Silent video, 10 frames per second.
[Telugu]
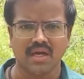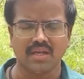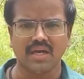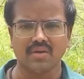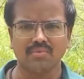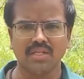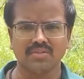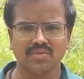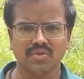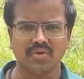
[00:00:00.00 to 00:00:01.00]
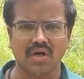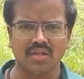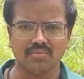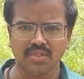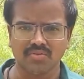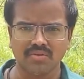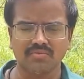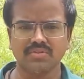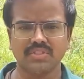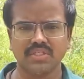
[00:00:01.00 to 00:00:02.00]
అనే అనుమానంతో ఆ అనుమానం
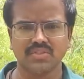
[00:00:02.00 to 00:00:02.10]
నివృత్తి